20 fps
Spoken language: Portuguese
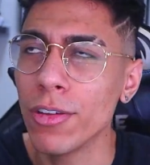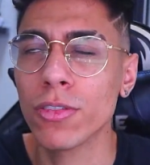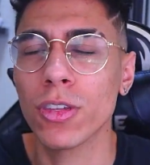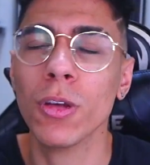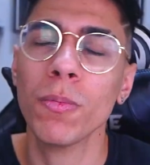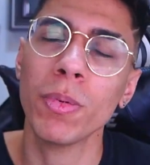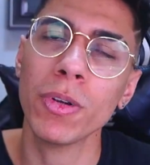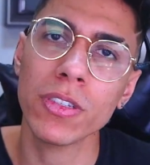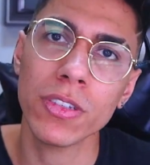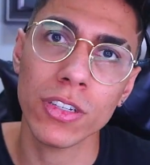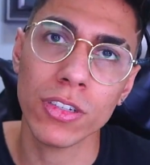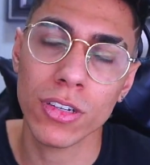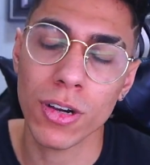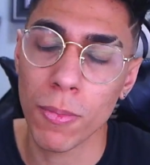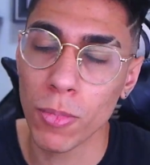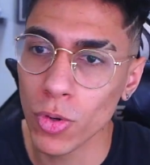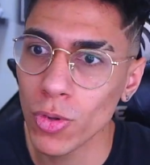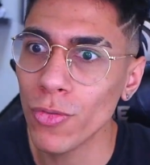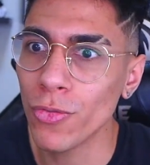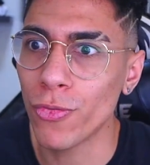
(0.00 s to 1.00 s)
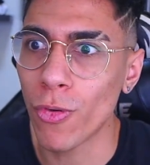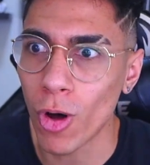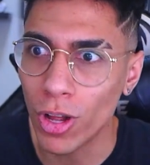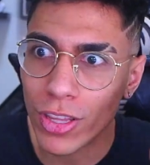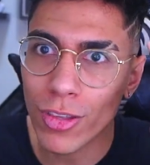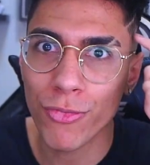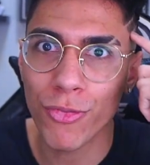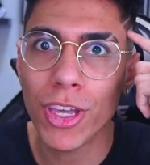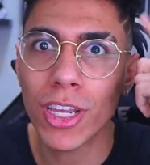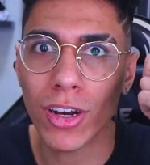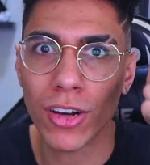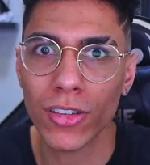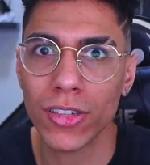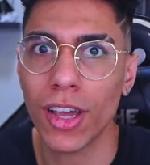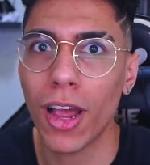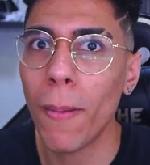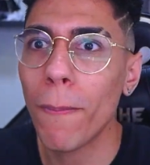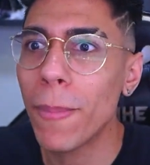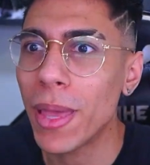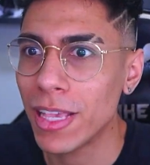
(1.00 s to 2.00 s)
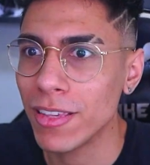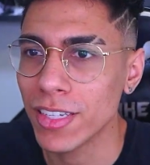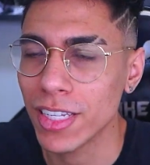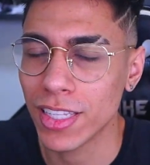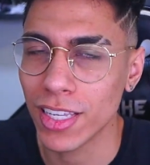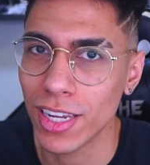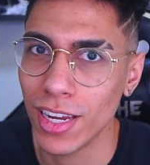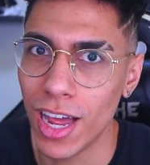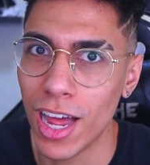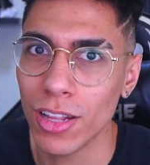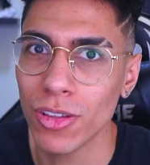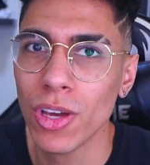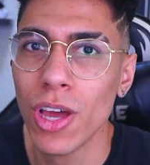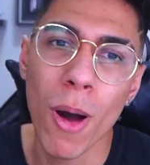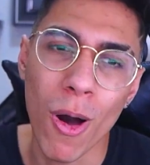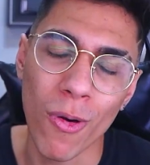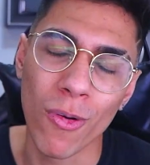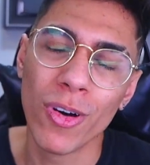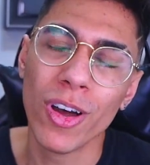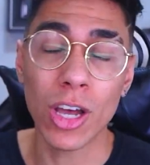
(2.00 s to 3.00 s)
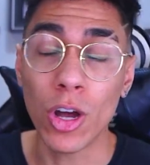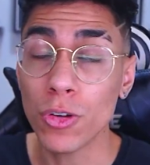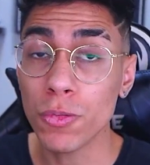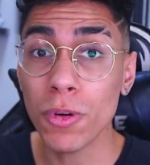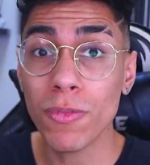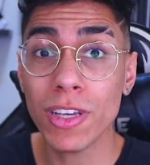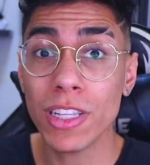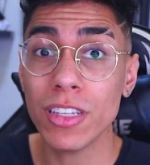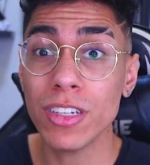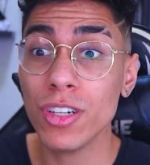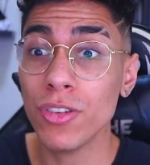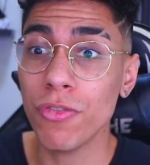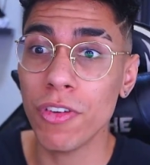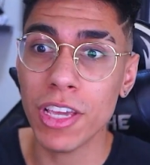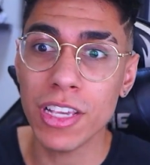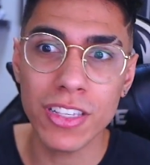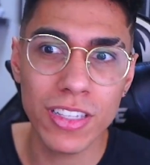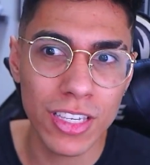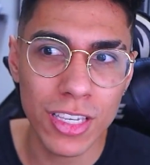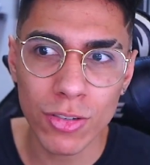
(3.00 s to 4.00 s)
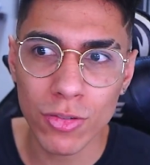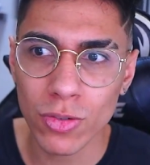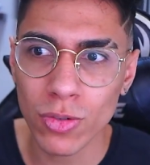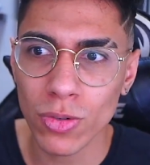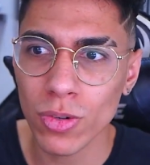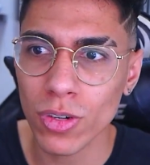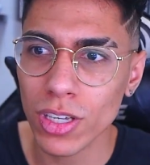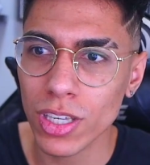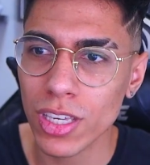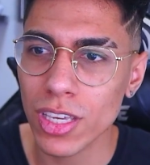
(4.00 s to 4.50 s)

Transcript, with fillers: A não ser que o personagem seja muito foda e fique na nossa cabeça, tá ligado? Bom, da última vez a gente fez isso